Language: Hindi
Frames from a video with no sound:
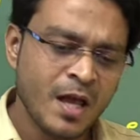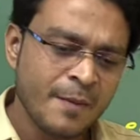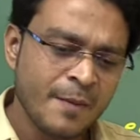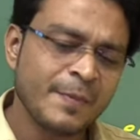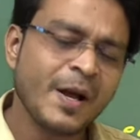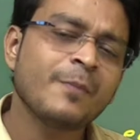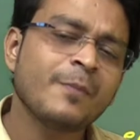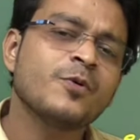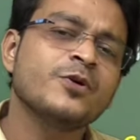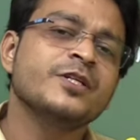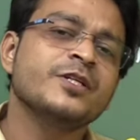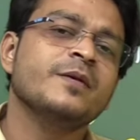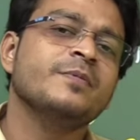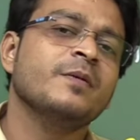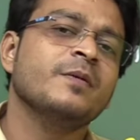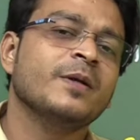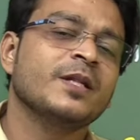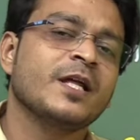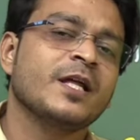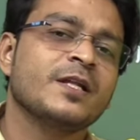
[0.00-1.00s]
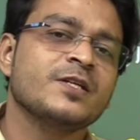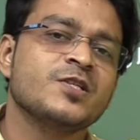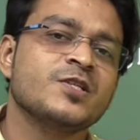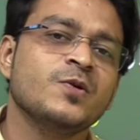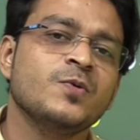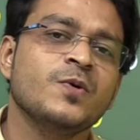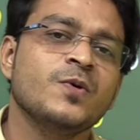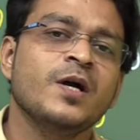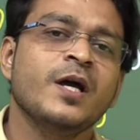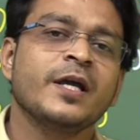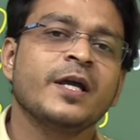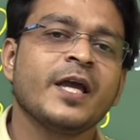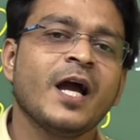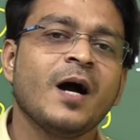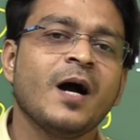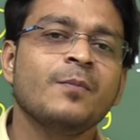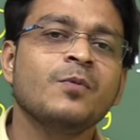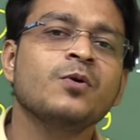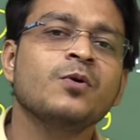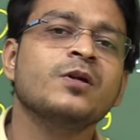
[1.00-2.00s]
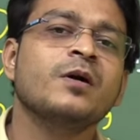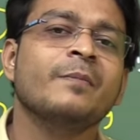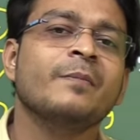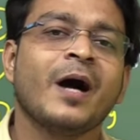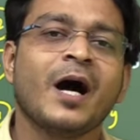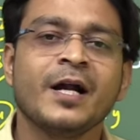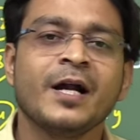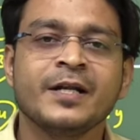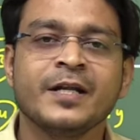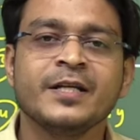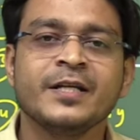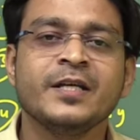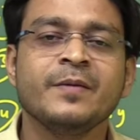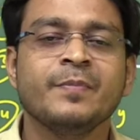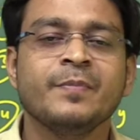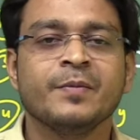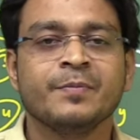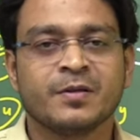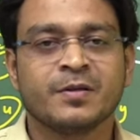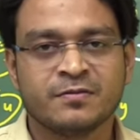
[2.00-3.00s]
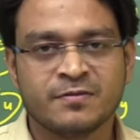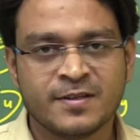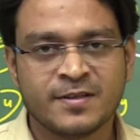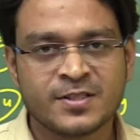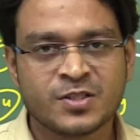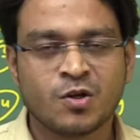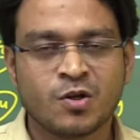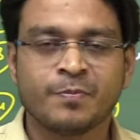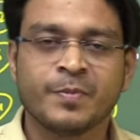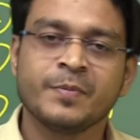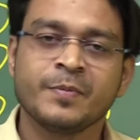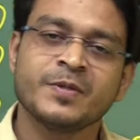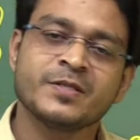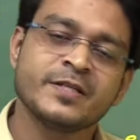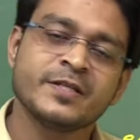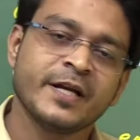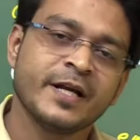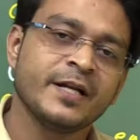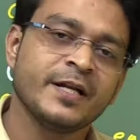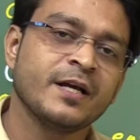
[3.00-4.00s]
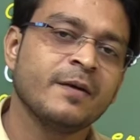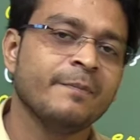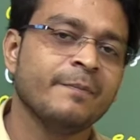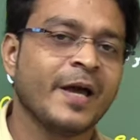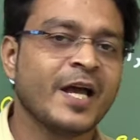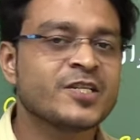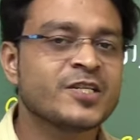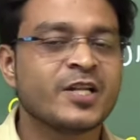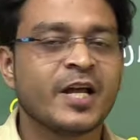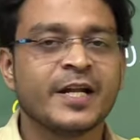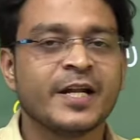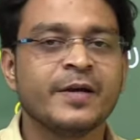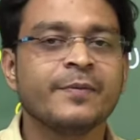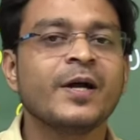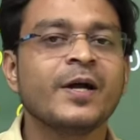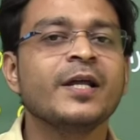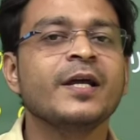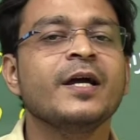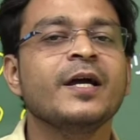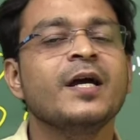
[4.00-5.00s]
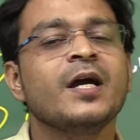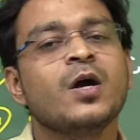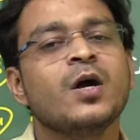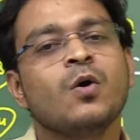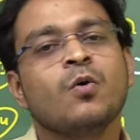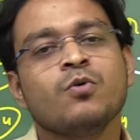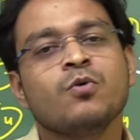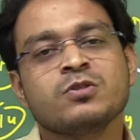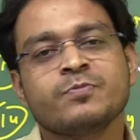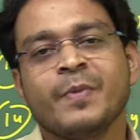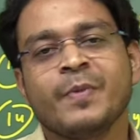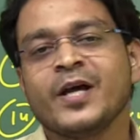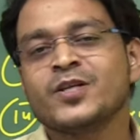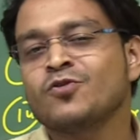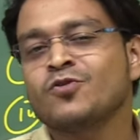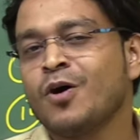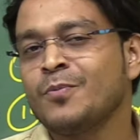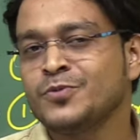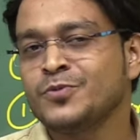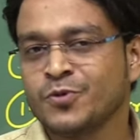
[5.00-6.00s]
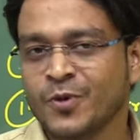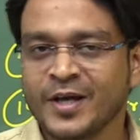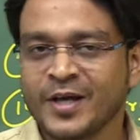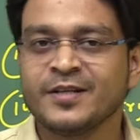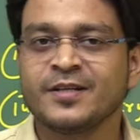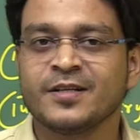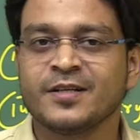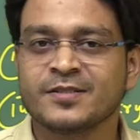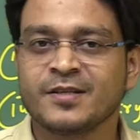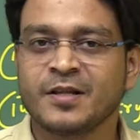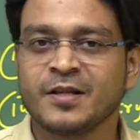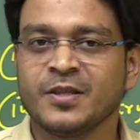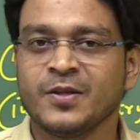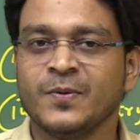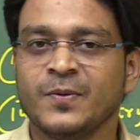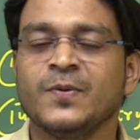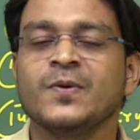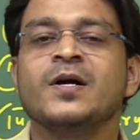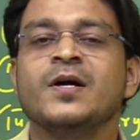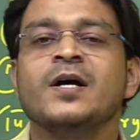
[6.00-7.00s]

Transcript: मैं आपको ये भी बताता चलूँ कि हम लोग ना महा टी पेपर फर्स्ट और पेपर सेकेंड का बैच लाने वाले हैं उस बैच को आप ज्वाइन कर सकते हो